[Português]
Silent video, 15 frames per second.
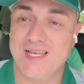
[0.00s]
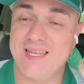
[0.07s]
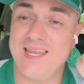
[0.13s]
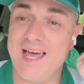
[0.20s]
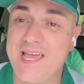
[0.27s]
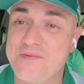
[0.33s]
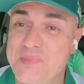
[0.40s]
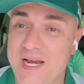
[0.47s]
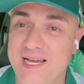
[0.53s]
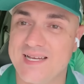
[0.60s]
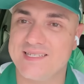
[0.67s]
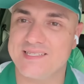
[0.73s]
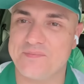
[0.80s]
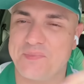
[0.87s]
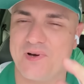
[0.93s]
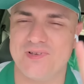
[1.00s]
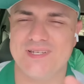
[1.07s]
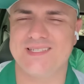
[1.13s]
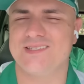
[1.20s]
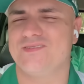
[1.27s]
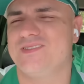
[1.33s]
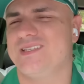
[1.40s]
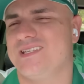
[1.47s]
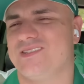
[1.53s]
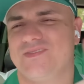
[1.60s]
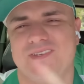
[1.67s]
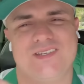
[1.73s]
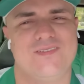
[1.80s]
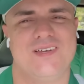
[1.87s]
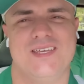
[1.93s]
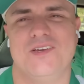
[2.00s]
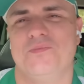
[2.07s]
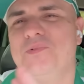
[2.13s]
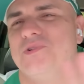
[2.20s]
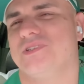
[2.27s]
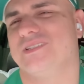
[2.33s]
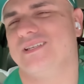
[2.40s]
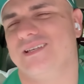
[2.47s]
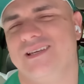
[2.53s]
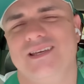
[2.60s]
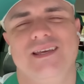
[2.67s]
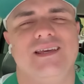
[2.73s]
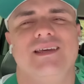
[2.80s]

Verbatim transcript: lá em Bragança Paulista, vocês viram aí, eu postei,